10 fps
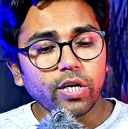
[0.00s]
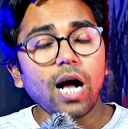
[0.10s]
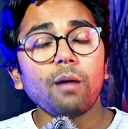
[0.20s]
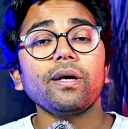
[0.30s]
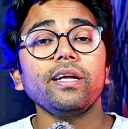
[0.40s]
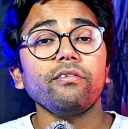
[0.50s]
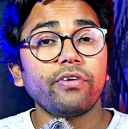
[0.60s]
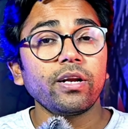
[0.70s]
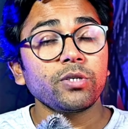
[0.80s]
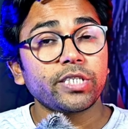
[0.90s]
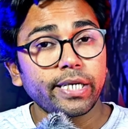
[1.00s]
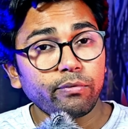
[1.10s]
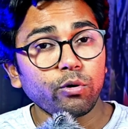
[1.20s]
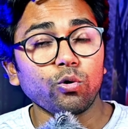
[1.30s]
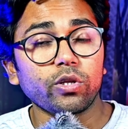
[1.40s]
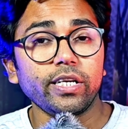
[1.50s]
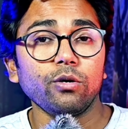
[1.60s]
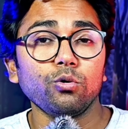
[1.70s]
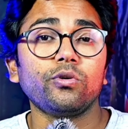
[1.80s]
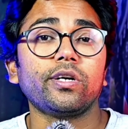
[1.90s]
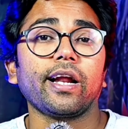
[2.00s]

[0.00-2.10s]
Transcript: तो यहाँ पर ये फिल्म शिफ्ट होती है उस